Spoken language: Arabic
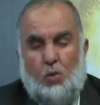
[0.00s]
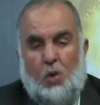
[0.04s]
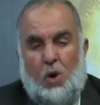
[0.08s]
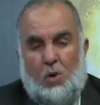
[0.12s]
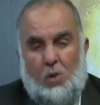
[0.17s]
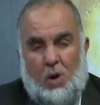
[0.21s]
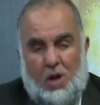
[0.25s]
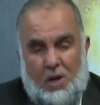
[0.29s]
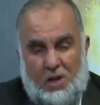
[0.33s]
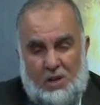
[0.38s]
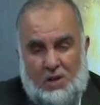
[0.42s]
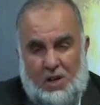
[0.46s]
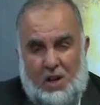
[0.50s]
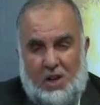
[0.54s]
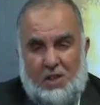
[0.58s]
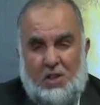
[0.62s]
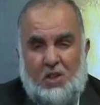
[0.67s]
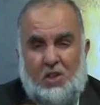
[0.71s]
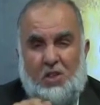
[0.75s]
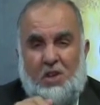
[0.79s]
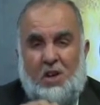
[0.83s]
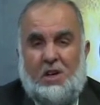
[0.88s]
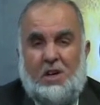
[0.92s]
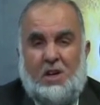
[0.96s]
وورد
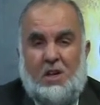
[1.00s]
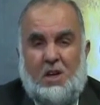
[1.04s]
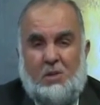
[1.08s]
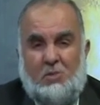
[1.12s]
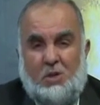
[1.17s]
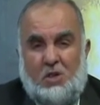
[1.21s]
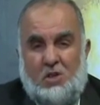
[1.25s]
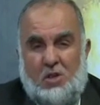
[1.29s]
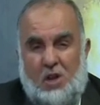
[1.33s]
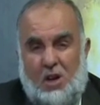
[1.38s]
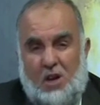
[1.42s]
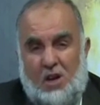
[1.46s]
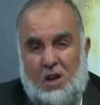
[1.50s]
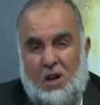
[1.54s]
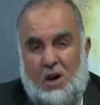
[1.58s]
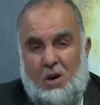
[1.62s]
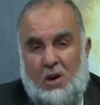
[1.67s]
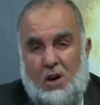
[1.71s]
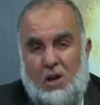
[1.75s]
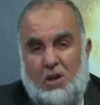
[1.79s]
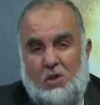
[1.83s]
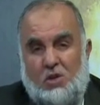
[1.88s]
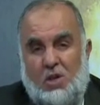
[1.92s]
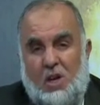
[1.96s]
حديث عن النبي صلى
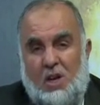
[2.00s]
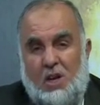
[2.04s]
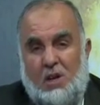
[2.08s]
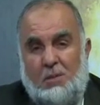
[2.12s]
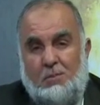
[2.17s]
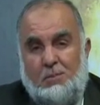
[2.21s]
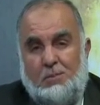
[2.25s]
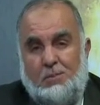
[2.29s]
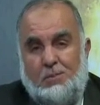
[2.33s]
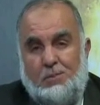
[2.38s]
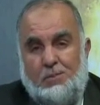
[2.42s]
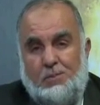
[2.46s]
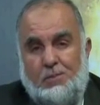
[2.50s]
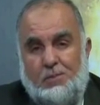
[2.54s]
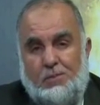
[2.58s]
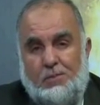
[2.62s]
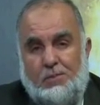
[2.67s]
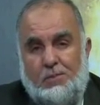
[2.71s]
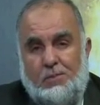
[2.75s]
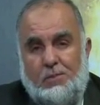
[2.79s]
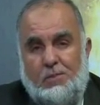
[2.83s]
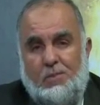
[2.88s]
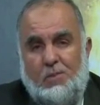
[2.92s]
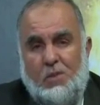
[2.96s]
الله عليه وسلم
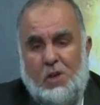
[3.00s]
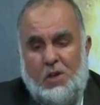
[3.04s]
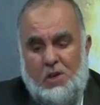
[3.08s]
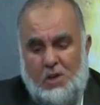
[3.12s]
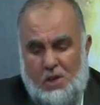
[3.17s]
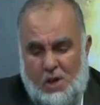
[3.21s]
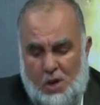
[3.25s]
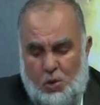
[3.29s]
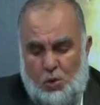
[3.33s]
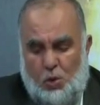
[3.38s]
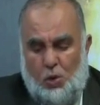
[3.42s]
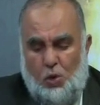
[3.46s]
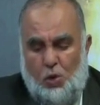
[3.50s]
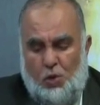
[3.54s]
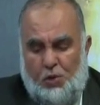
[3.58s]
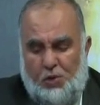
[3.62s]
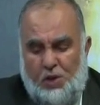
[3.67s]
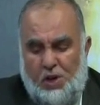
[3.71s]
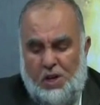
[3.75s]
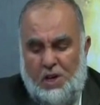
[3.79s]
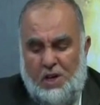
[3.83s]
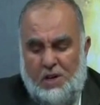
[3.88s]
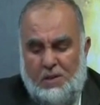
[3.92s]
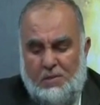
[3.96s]
يقول
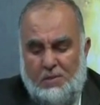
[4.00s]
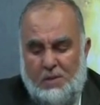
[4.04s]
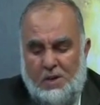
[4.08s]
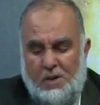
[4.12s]
فيه